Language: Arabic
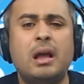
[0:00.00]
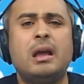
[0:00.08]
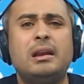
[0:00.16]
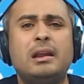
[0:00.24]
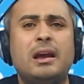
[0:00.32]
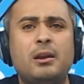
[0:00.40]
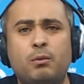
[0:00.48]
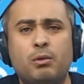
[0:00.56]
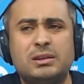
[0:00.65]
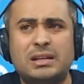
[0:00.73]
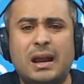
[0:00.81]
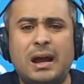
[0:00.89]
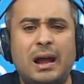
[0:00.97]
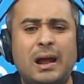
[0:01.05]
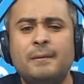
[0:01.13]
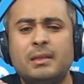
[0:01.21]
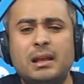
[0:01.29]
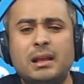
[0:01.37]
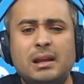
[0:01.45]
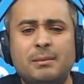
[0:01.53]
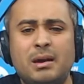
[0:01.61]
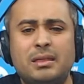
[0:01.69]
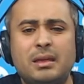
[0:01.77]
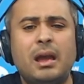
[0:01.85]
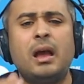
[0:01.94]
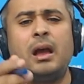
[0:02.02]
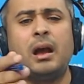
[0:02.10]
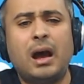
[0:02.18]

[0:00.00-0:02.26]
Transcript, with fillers: لانه بكل صراحه الكلام هذا